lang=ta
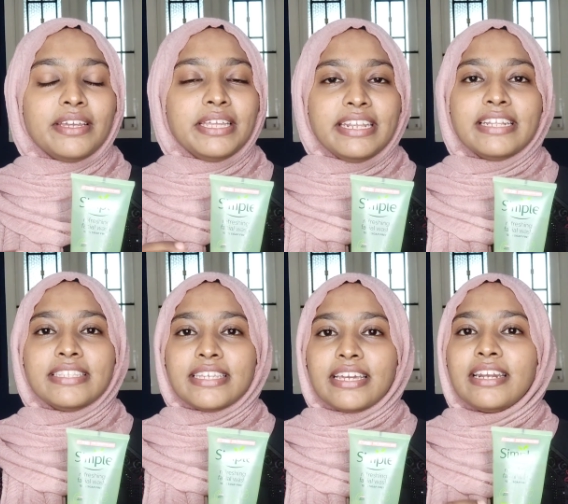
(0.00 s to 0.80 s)

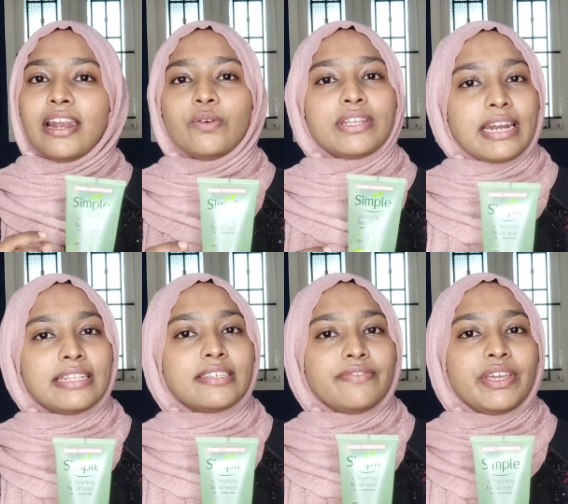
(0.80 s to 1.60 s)
இன்க்ரீடியன்ஸ் இருக்க நல்ல ஒரு
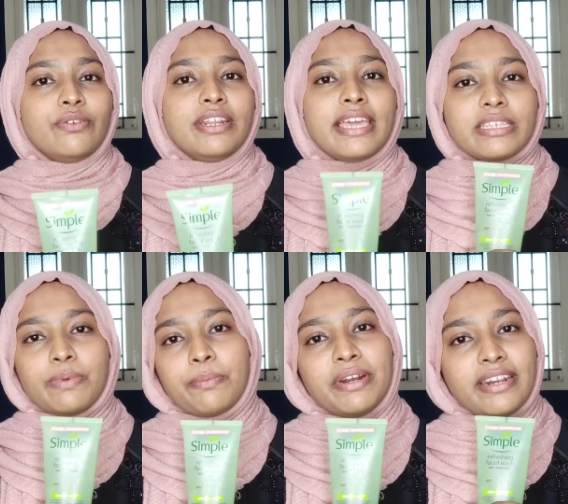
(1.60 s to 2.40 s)
கிளென்சர் வேணும்னு நீங்கள்
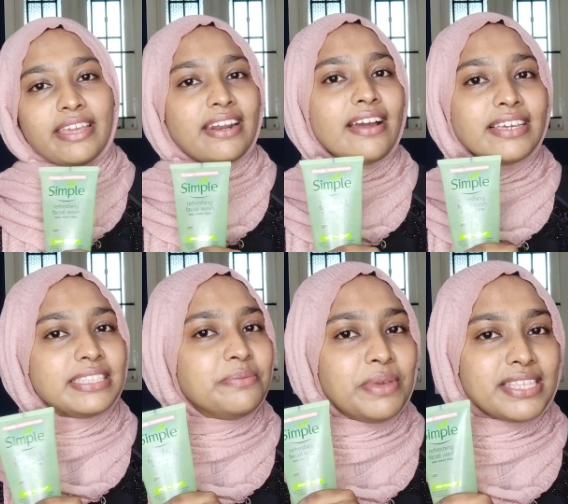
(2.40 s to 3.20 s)
எக்ஸ்பெக்ட் பண்ணுறீங்கன்னா
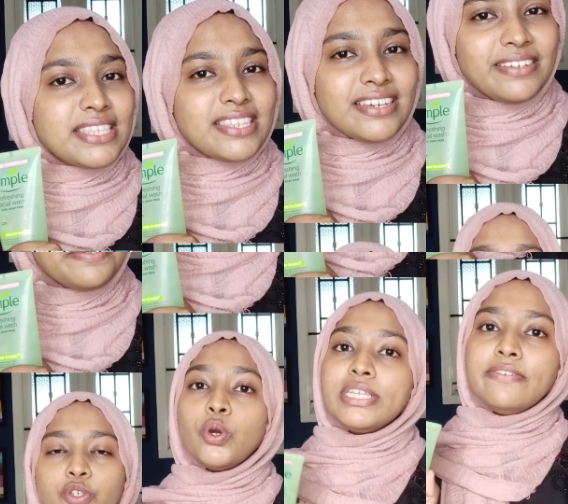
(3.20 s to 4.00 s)
இது பெஸ்ட்
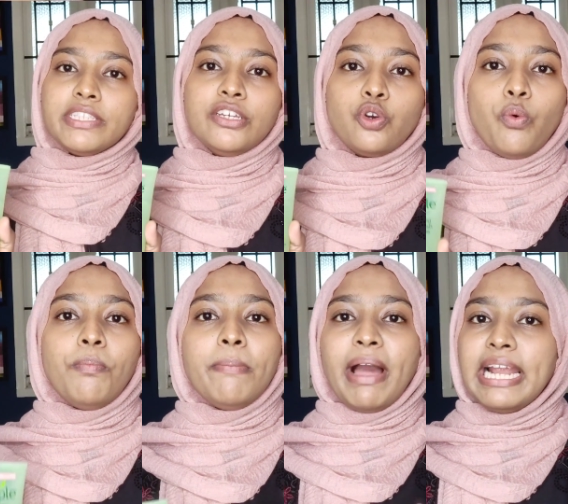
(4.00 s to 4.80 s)
ஸோ இது வந்து
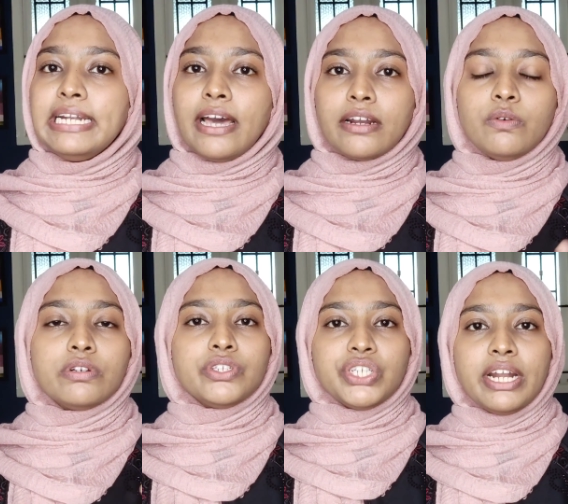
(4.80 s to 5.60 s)
ரொம்ப மைல்டான
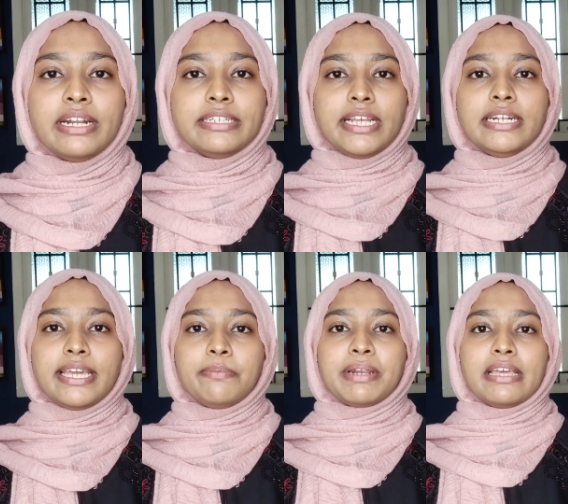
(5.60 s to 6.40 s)
ஒரு ஜெல் ஜெல்
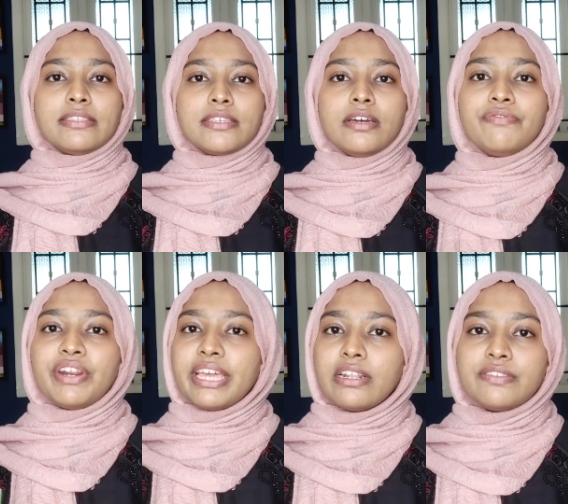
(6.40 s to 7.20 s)
டைப் கிளென்சர்
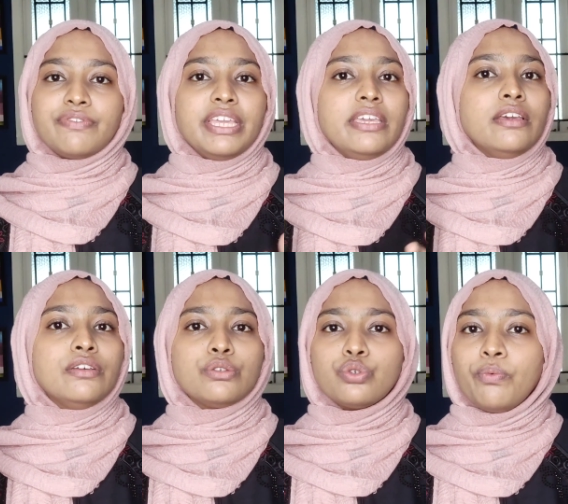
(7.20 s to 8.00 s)
ஃப்ரேக்ரன்ஸ் ஃப்ரீ
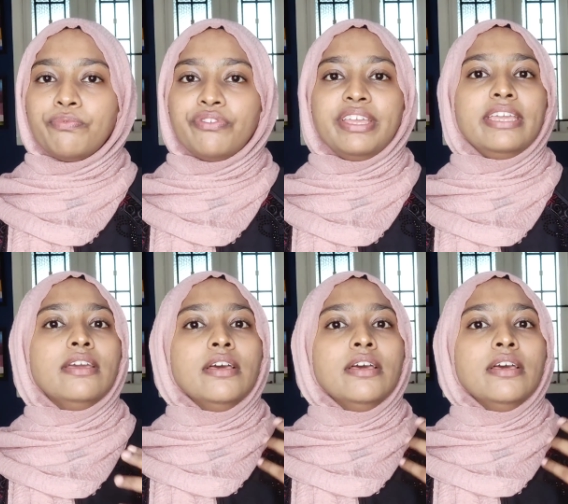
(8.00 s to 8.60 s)
சோப் ஃப்ரீ